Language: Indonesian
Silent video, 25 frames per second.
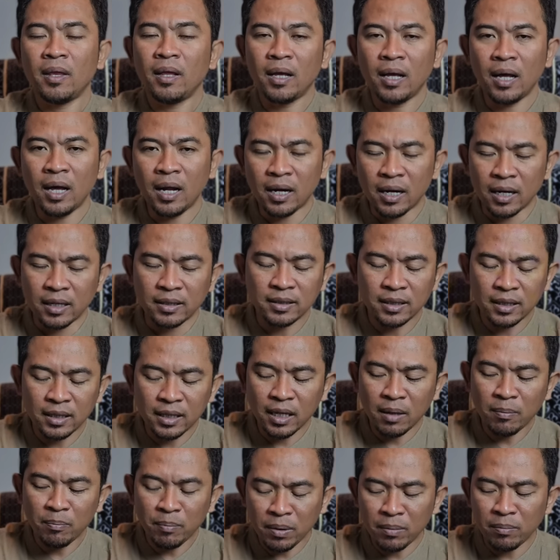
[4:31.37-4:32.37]
Karena
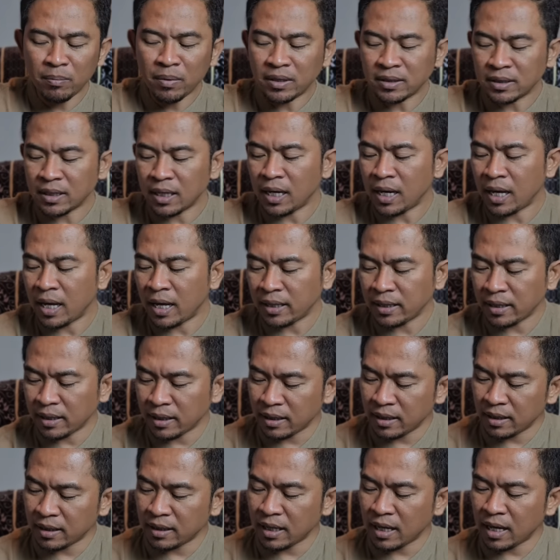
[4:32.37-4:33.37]
setiap permasalahan yang
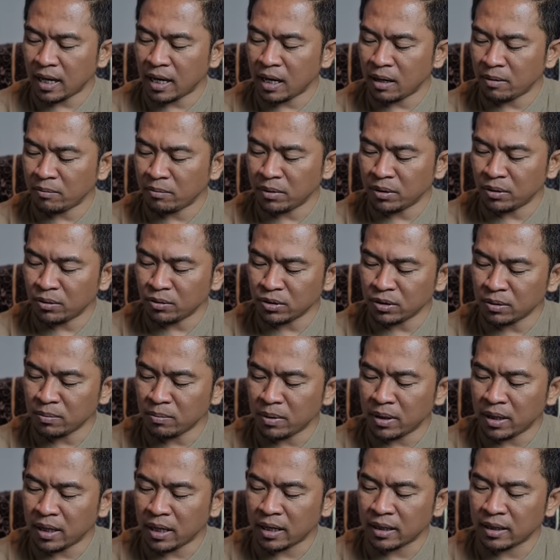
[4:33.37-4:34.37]
kita alami itu
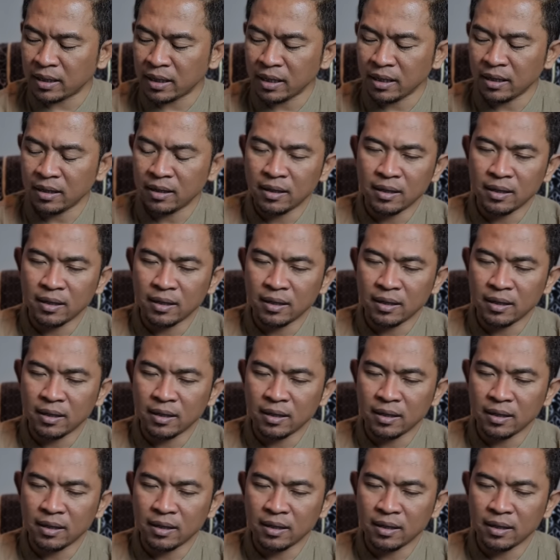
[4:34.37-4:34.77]
sebenarnya